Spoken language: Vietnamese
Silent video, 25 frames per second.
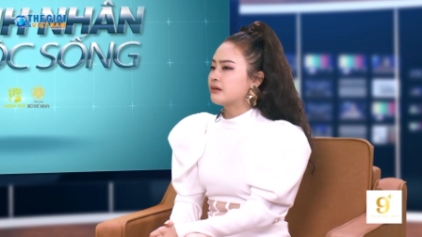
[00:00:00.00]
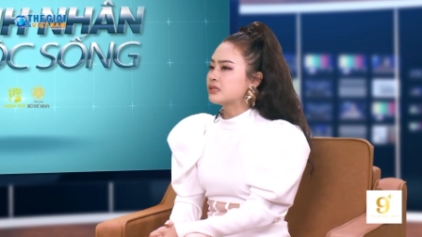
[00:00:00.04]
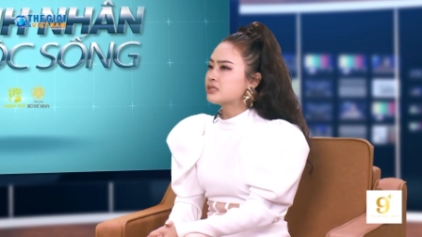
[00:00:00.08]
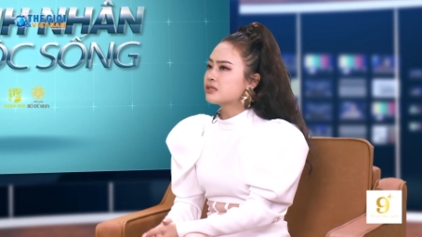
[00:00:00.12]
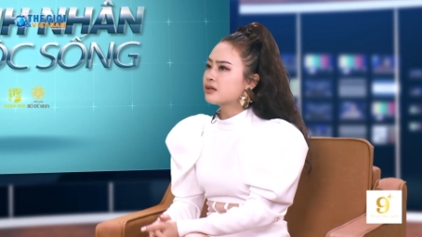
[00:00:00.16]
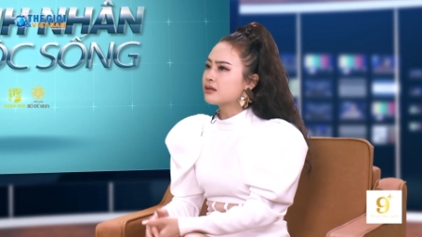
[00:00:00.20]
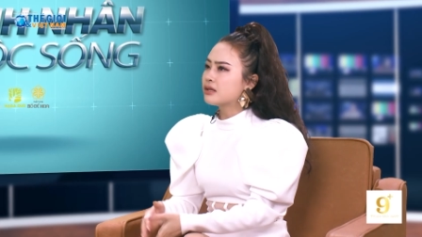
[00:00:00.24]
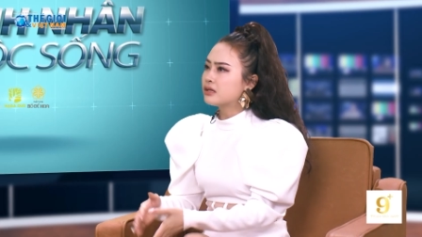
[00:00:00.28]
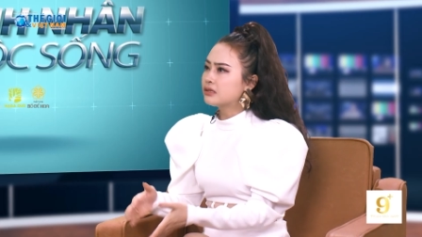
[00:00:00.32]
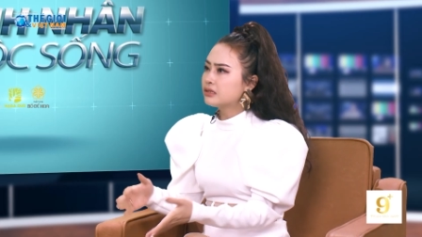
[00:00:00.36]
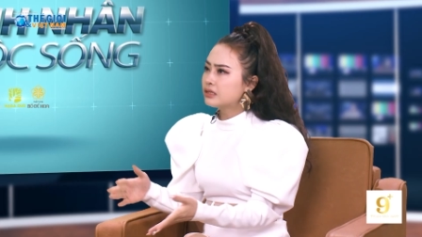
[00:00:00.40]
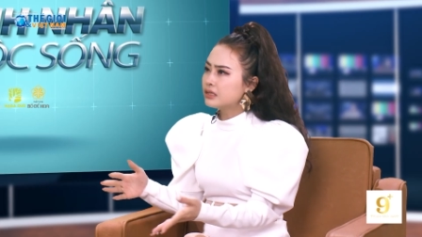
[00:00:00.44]
Và
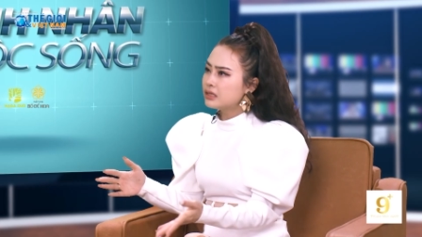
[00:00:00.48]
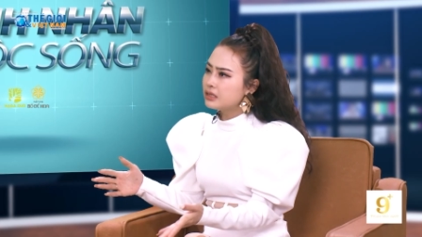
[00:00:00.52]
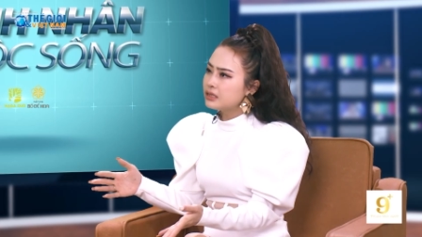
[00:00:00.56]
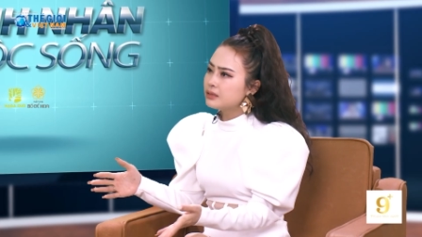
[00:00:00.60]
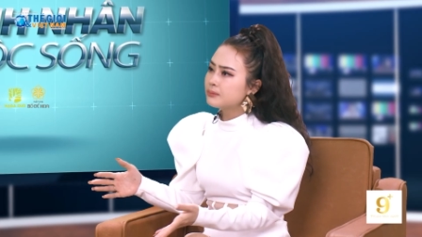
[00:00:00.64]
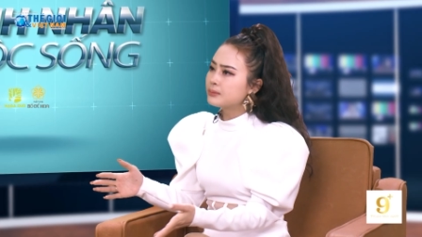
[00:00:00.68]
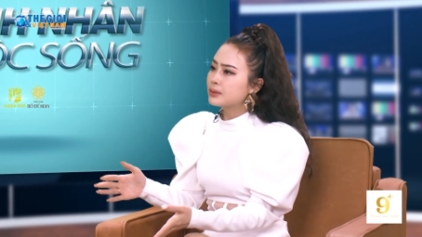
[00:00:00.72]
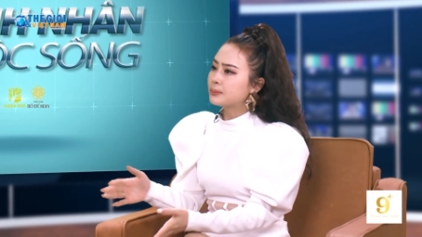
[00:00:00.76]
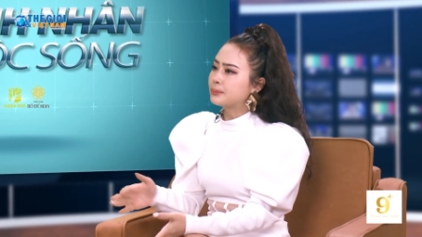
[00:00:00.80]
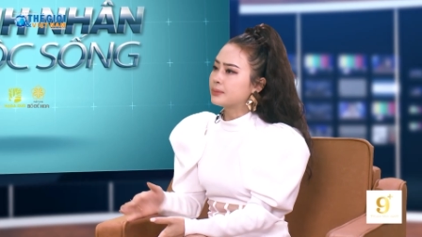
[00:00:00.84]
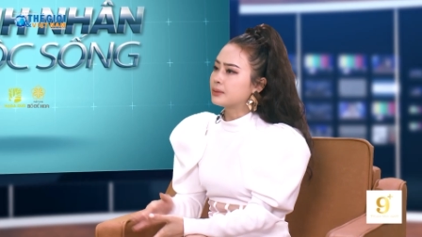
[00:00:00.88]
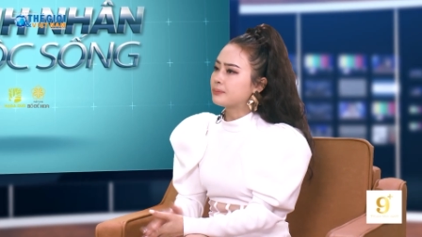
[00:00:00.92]
cho đến
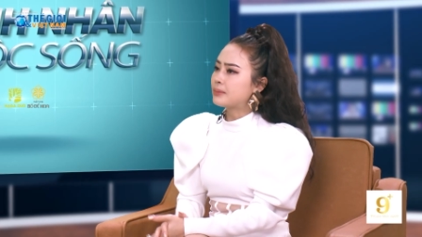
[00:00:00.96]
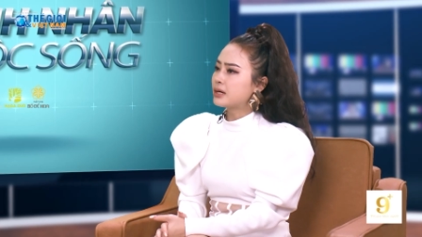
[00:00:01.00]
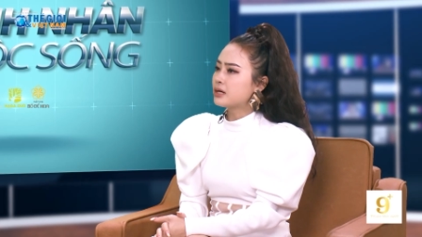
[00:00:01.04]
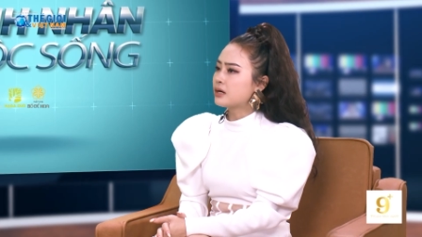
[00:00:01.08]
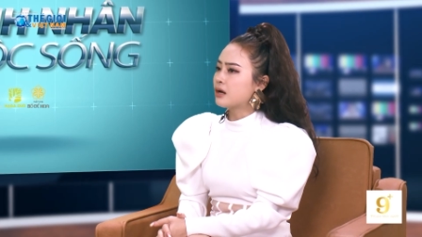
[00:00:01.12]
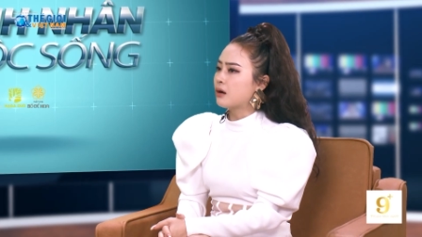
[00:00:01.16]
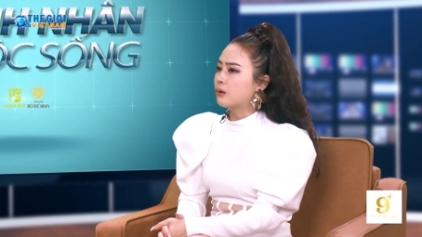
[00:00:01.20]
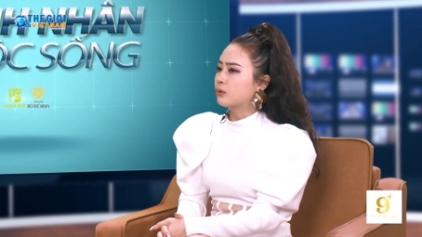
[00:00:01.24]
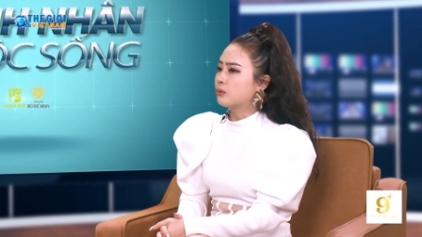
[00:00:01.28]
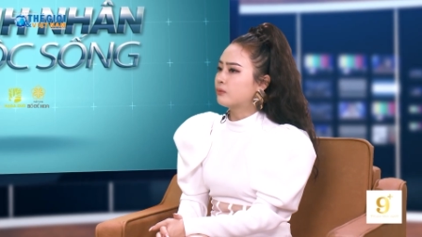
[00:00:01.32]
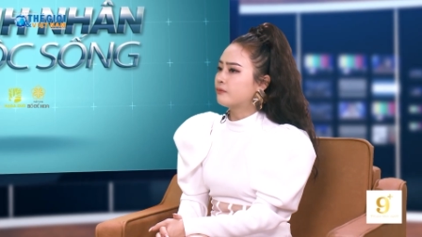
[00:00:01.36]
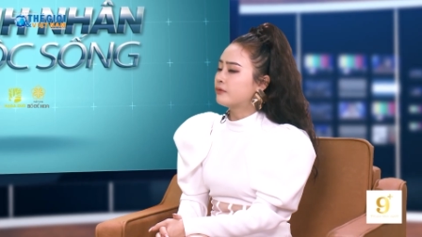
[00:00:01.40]
khi mà mình
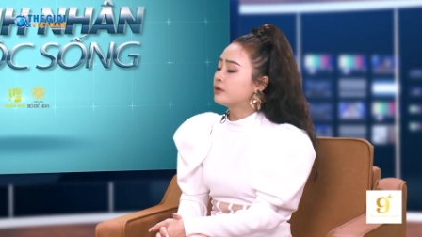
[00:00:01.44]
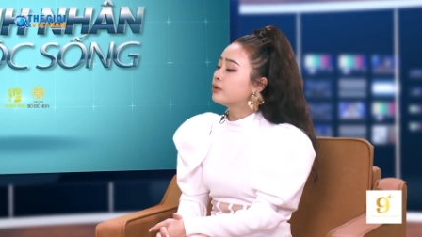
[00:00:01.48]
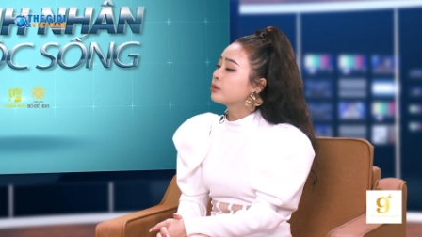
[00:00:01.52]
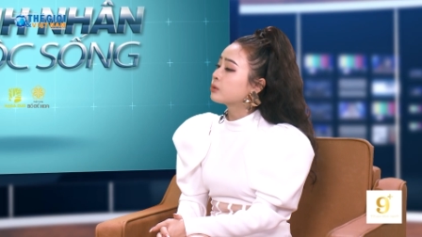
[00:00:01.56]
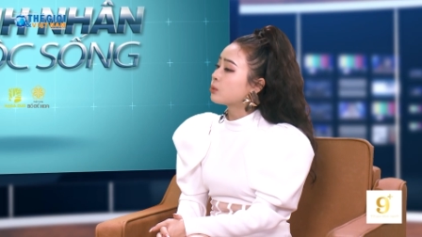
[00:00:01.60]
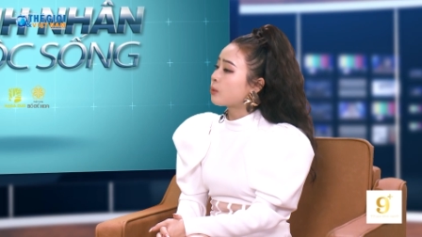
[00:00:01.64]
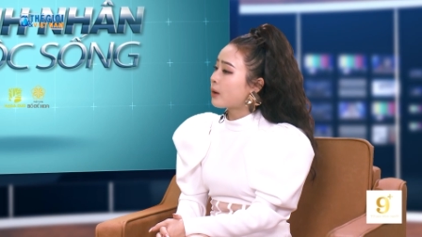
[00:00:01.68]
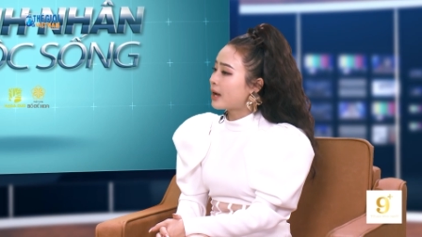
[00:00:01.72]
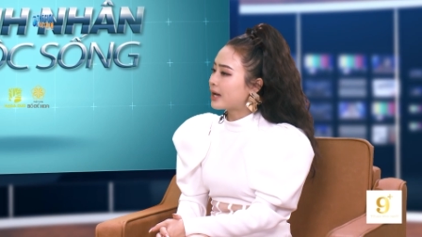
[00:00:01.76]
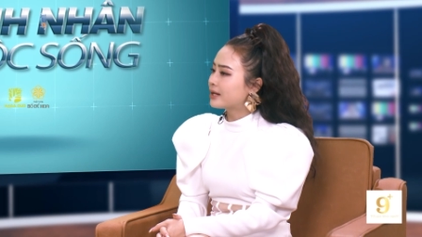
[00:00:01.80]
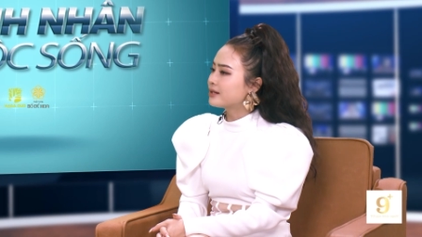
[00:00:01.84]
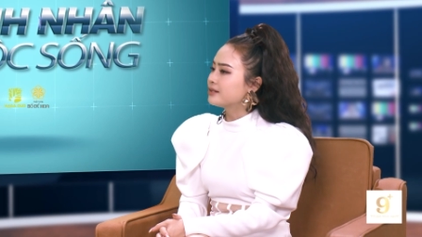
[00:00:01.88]
bắt đầu
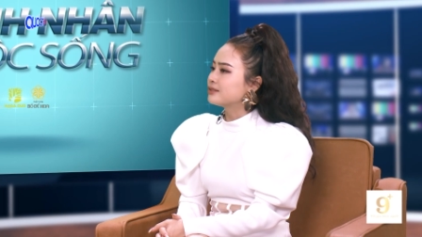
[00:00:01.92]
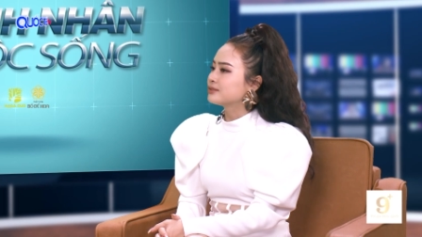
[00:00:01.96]
vượt qua